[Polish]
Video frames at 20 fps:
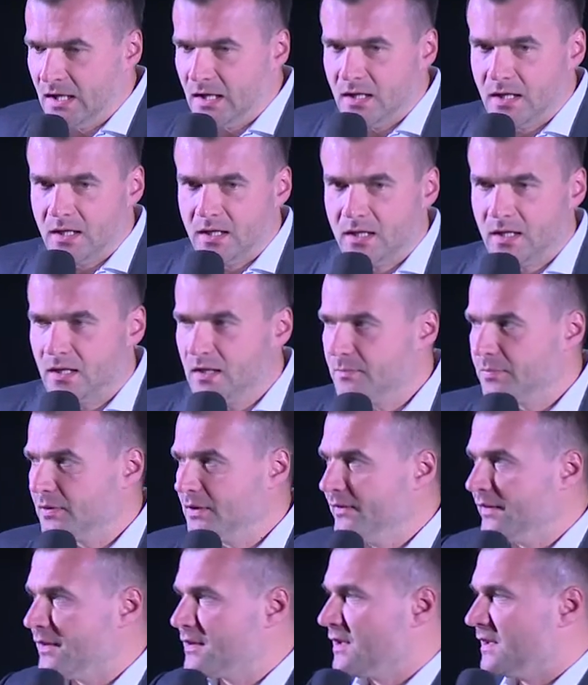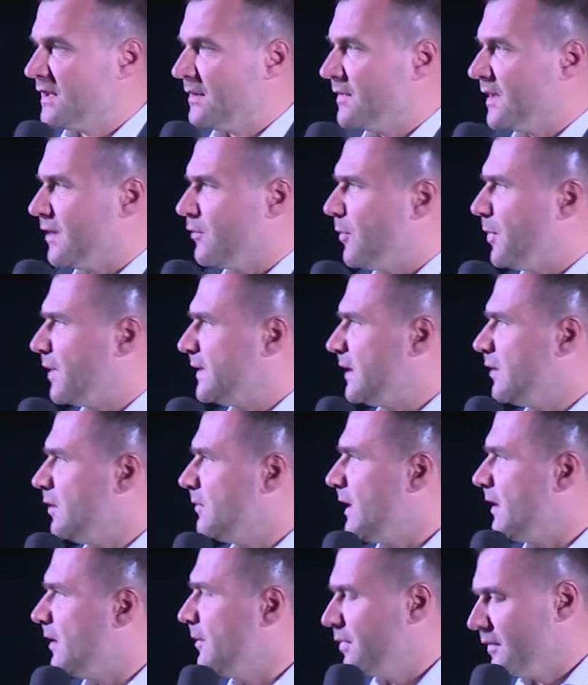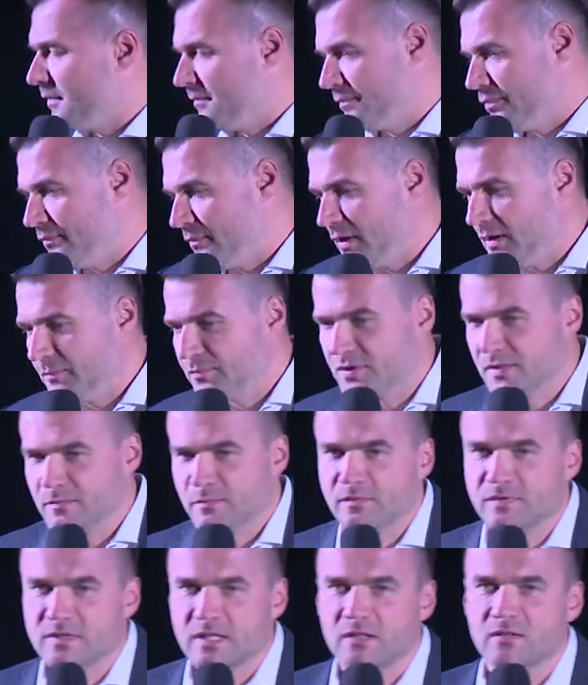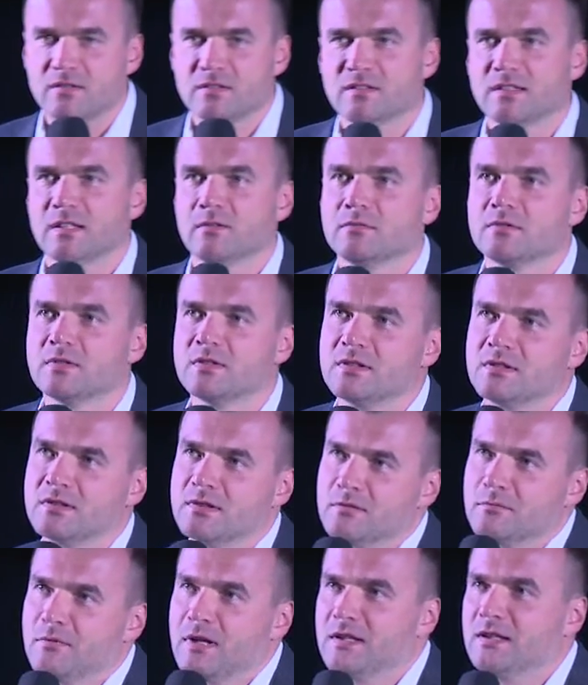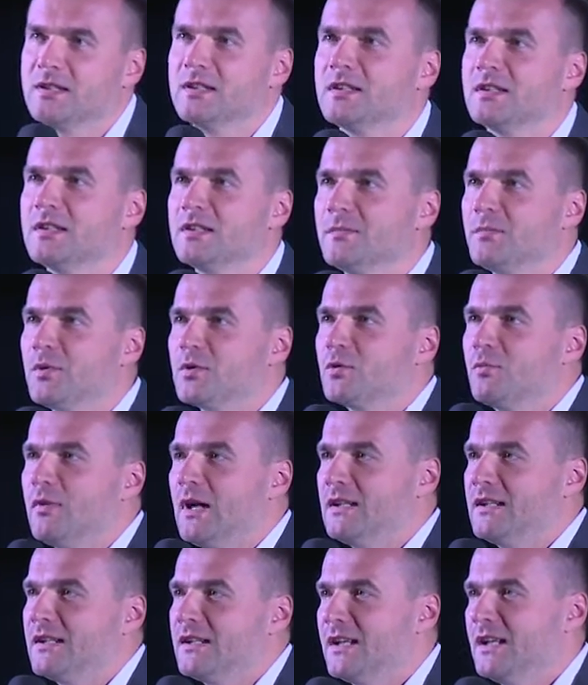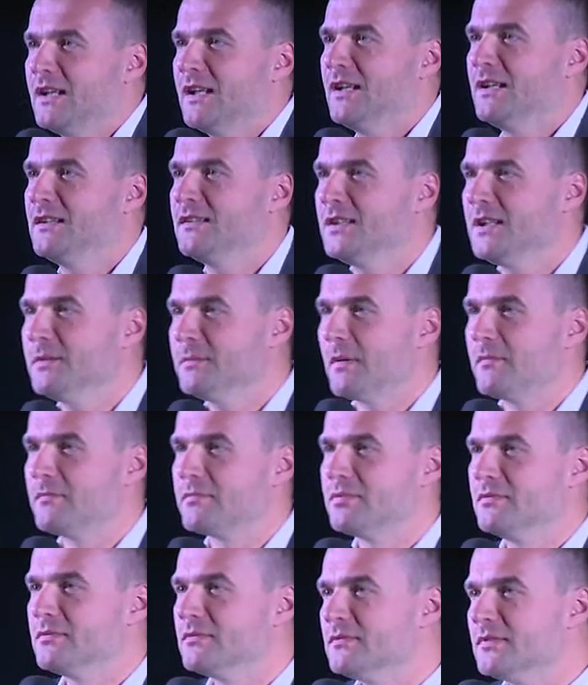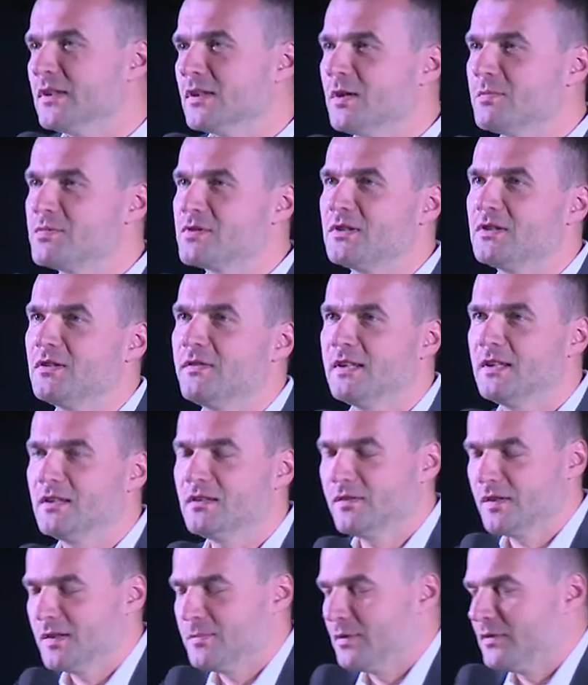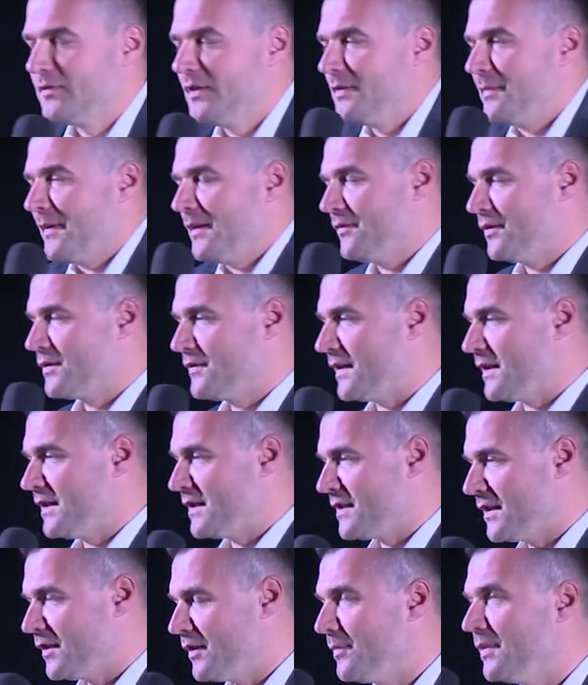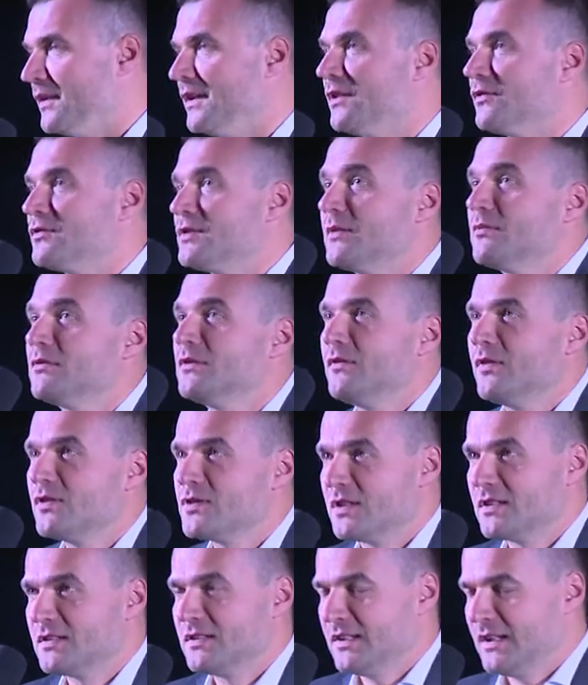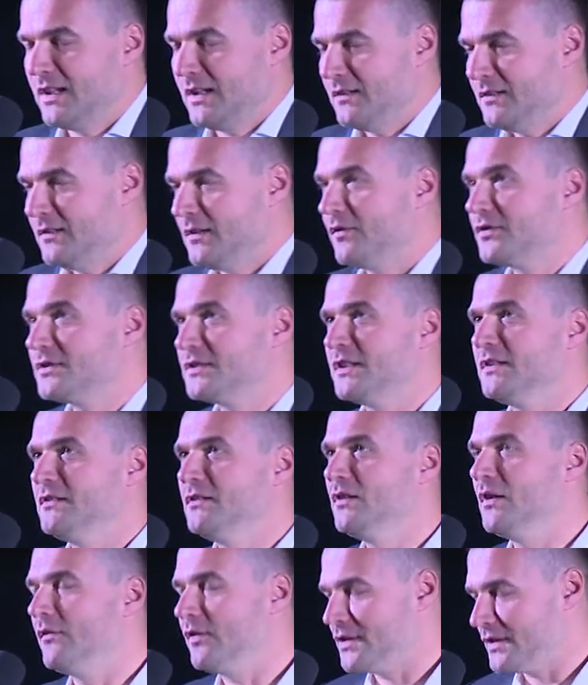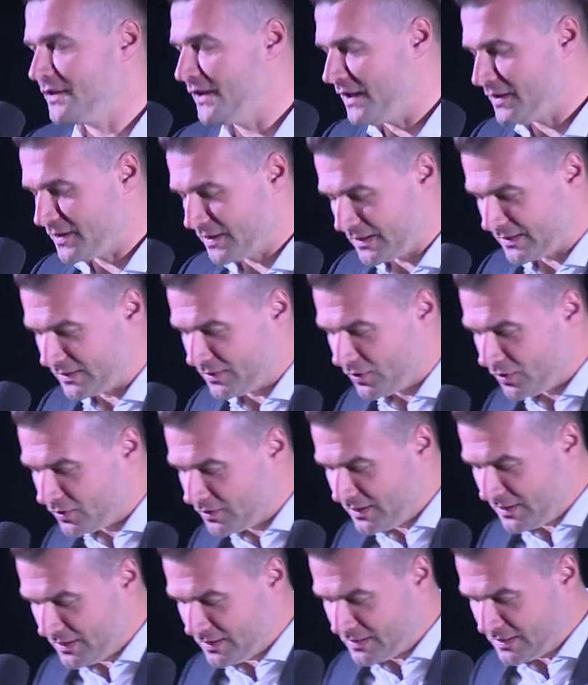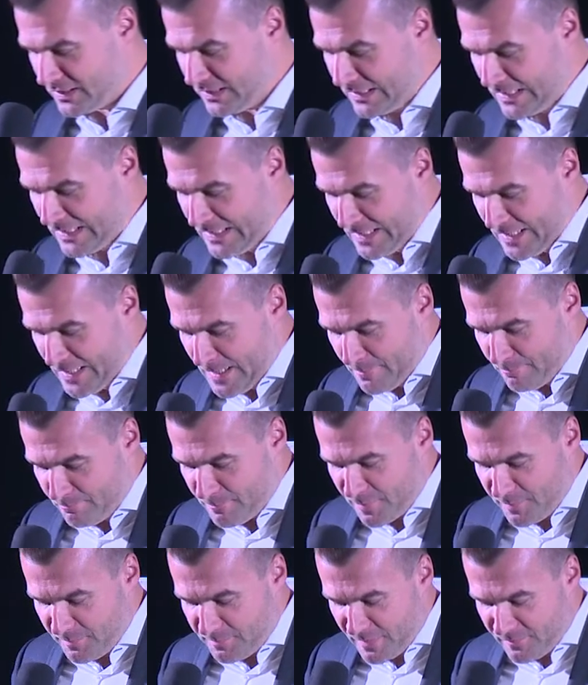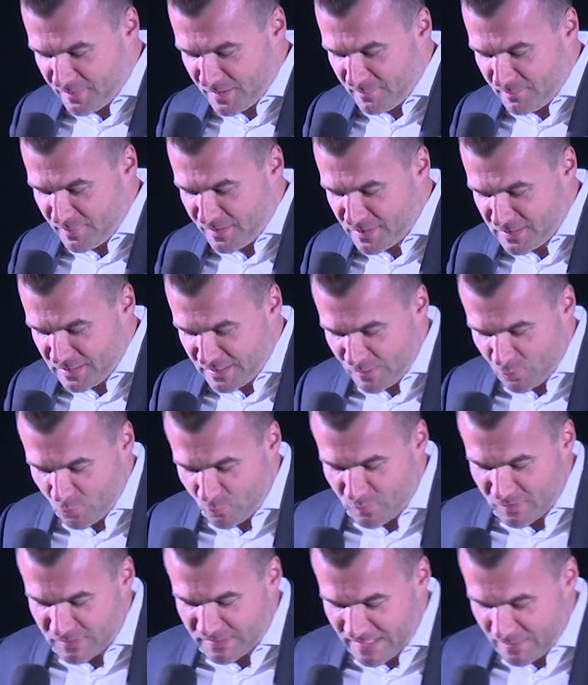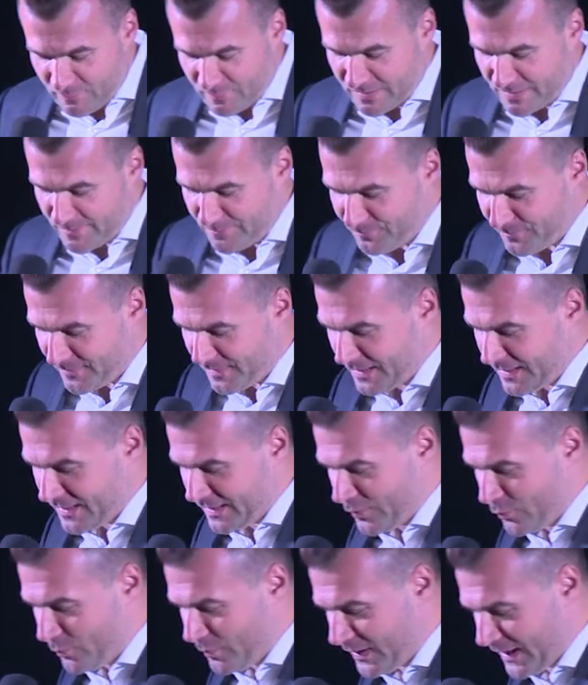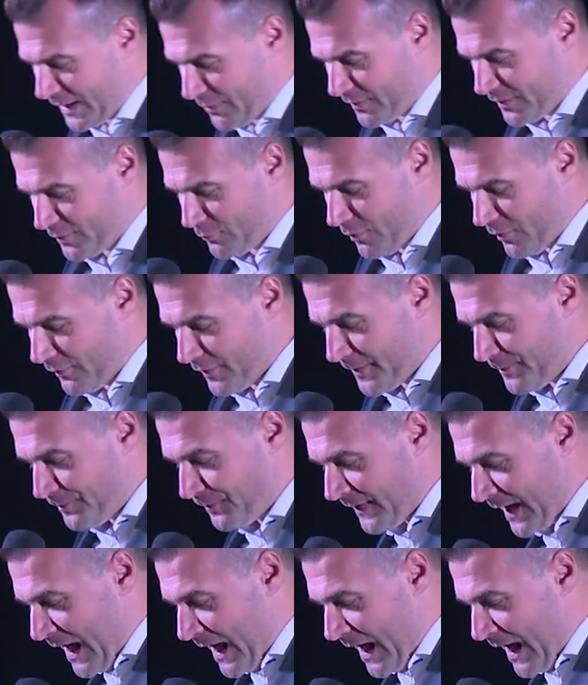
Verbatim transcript: E, ponieważ jestem w Zakopataniu Małym, bo mój przedmówca korzystał z ładnych podkładek, a ja nie mam tego przygotowanego, więc pozwólcie Państwo, że w razie czego będę korzystał z nowoczesnej, nowocześniejszej technologii, jeśli by mi pewne myśli umknęły, e, umknęły z głowy.